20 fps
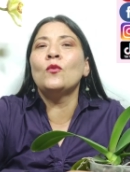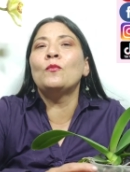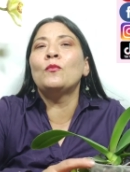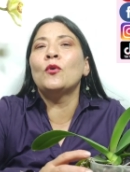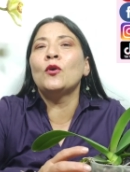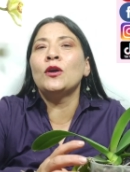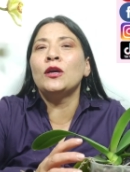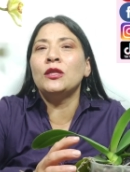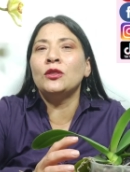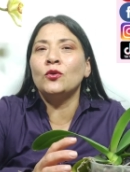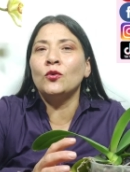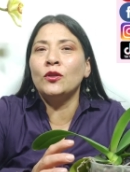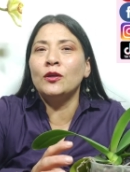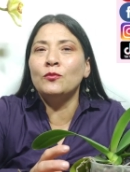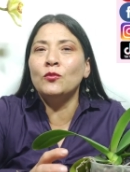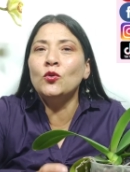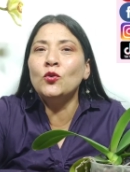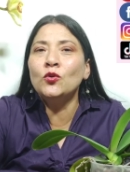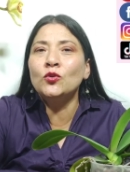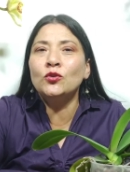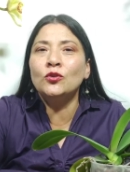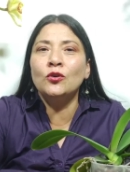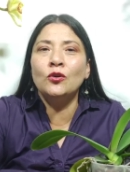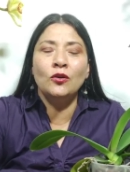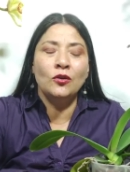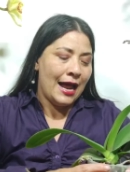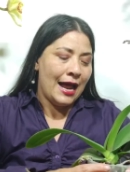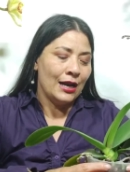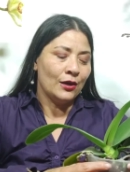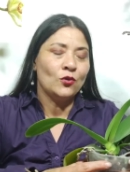un poquito de
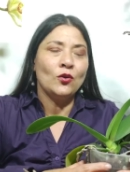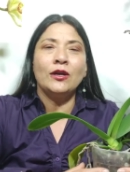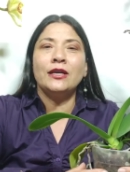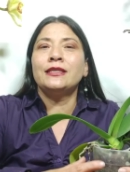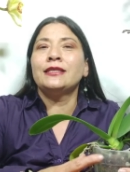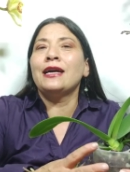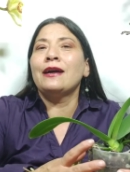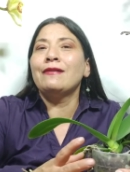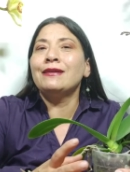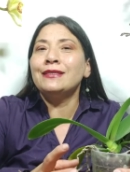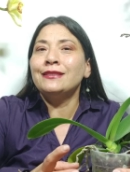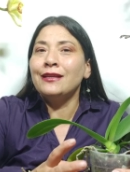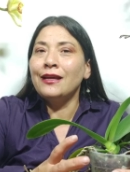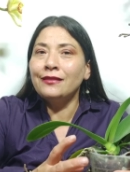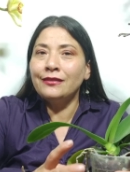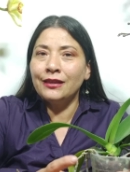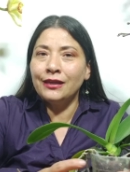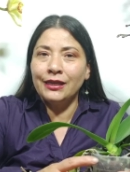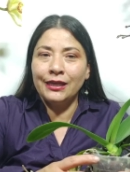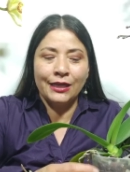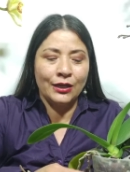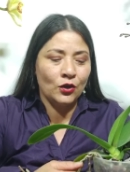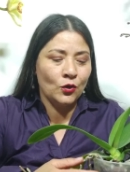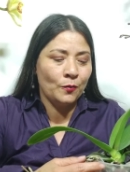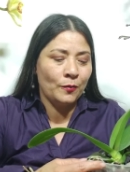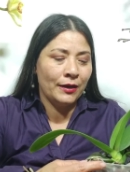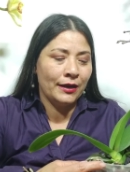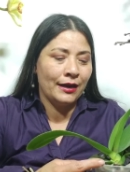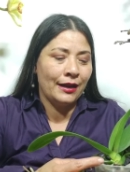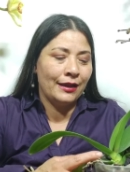musgo, algo que sea bastante
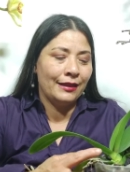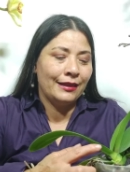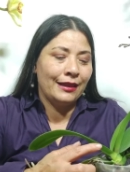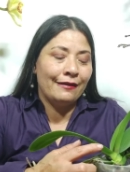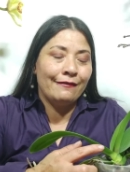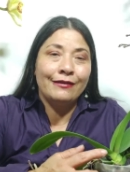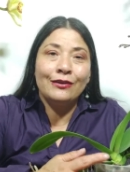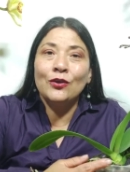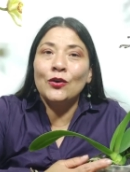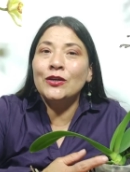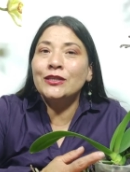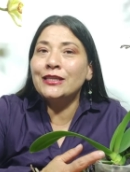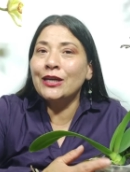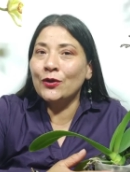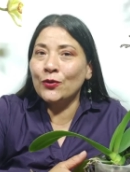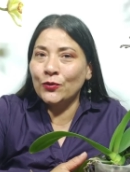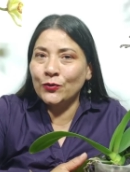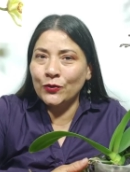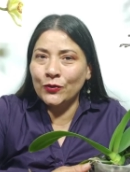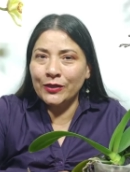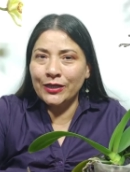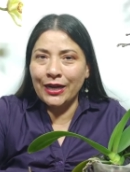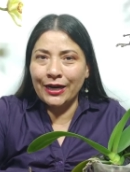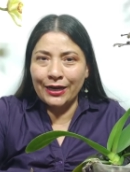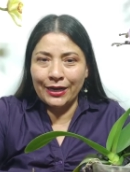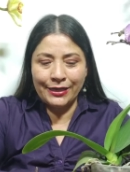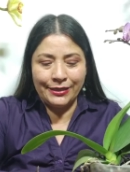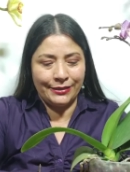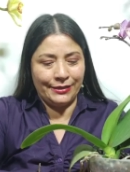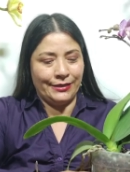ligero para el debido desarrollo de las
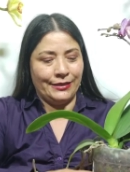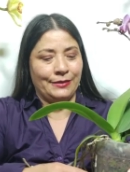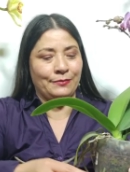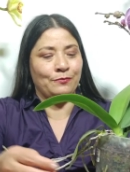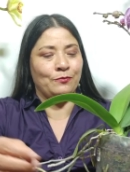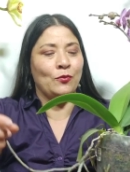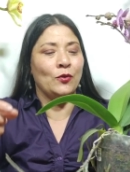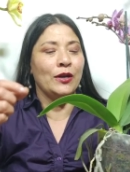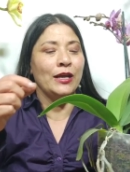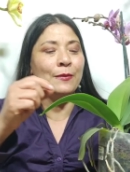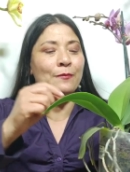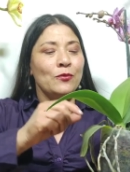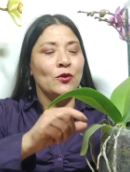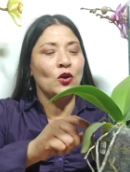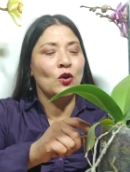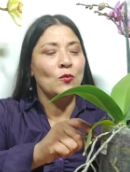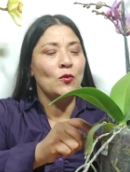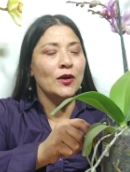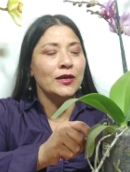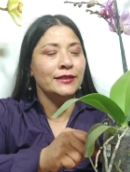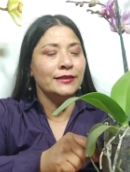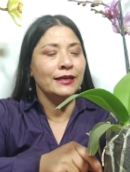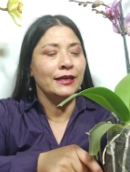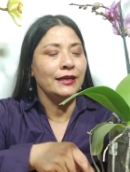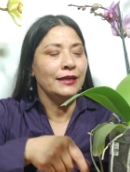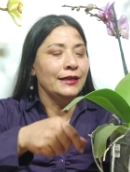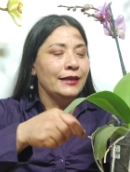raíces. Por ejemplo, como esta,